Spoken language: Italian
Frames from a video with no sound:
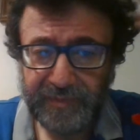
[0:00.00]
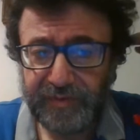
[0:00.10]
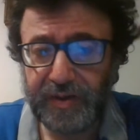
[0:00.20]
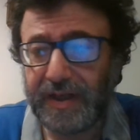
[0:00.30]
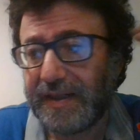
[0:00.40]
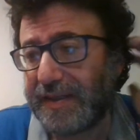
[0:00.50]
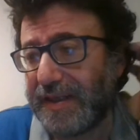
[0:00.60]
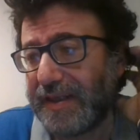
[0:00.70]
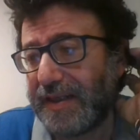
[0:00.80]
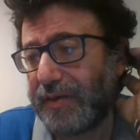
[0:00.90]

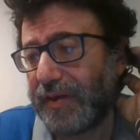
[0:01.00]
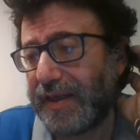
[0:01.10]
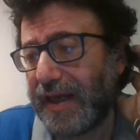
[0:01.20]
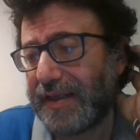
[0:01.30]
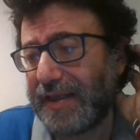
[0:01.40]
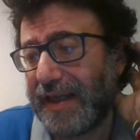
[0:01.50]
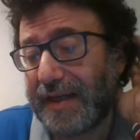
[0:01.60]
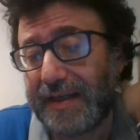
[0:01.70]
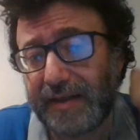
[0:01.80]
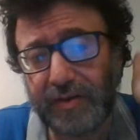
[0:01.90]
fiorentina di quegli anni,
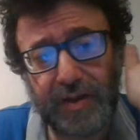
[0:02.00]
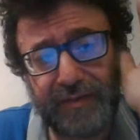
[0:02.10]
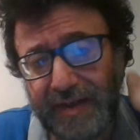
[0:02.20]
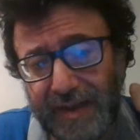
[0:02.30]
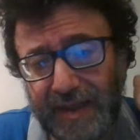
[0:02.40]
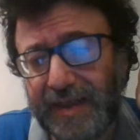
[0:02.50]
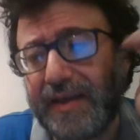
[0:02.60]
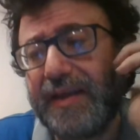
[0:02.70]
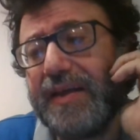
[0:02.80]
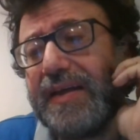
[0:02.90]
neanche credo la
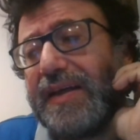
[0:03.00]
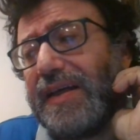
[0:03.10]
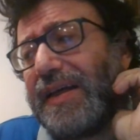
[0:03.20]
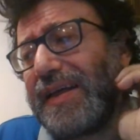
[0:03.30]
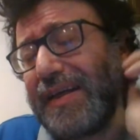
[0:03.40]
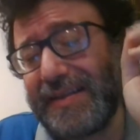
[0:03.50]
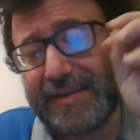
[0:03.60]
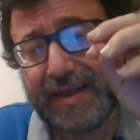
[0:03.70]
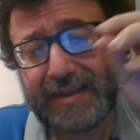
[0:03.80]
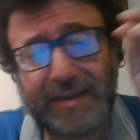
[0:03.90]
Vallecchi, che è
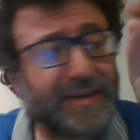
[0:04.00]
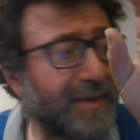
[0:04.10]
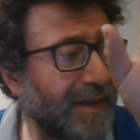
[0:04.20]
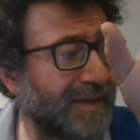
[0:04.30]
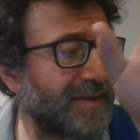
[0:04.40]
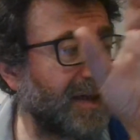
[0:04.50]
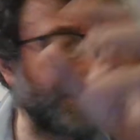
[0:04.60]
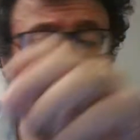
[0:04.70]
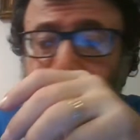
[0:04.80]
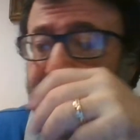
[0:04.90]
stata da
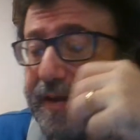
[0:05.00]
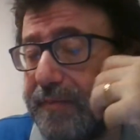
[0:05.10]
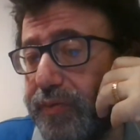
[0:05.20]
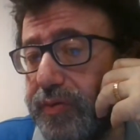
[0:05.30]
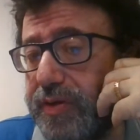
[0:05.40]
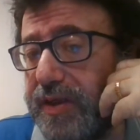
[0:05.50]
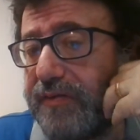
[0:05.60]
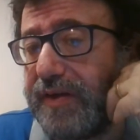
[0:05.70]
sempre il punto di